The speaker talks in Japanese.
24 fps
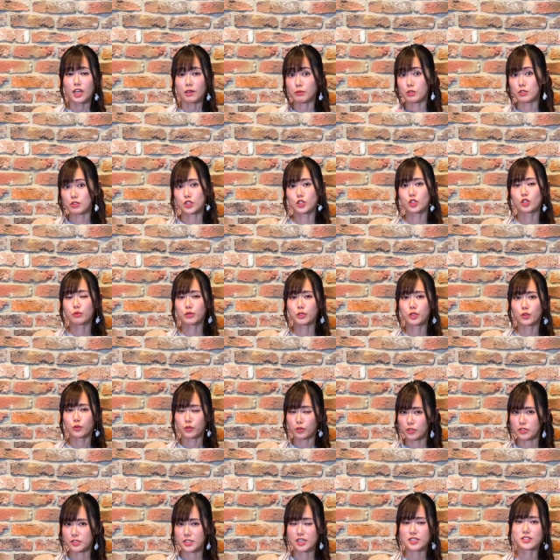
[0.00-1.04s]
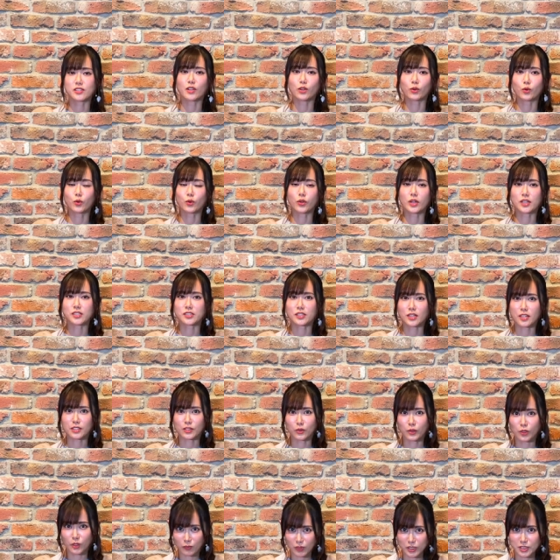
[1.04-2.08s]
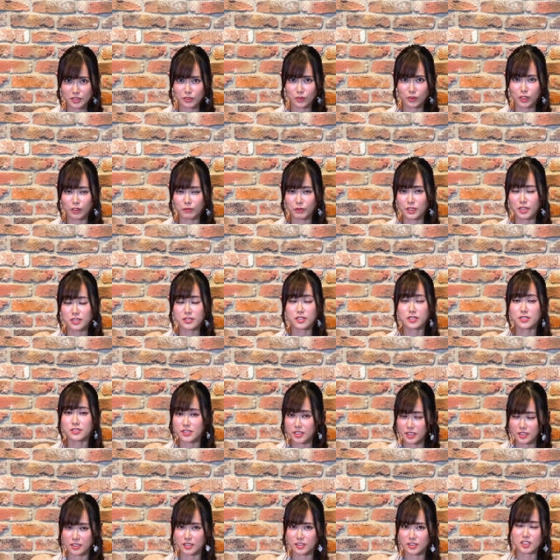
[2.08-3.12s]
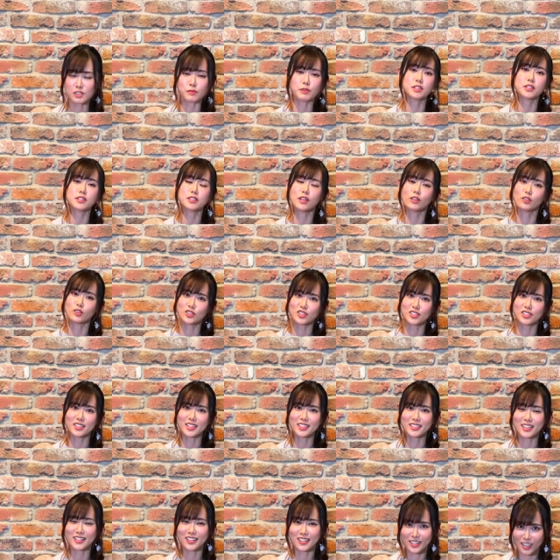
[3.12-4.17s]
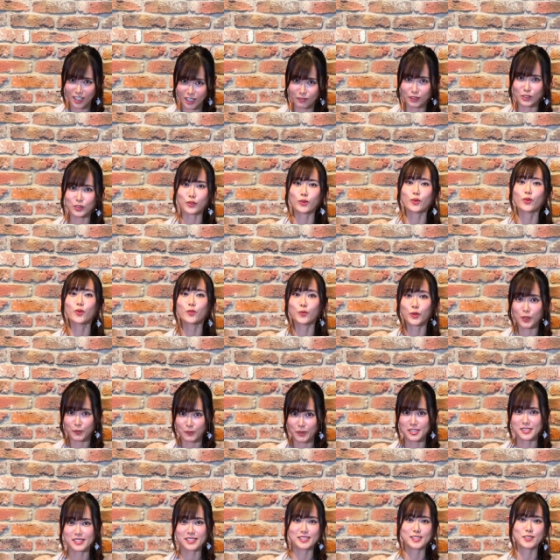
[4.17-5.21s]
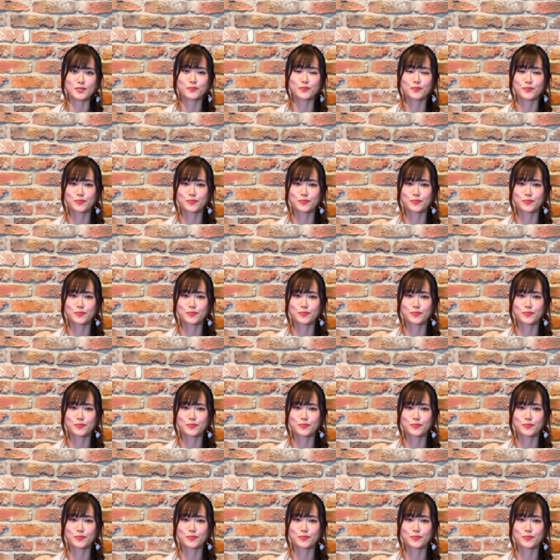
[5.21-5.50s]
ミュージックビデオフルサイズが公開されておりますので皆さんぜひ全て楽しんでいただければと思います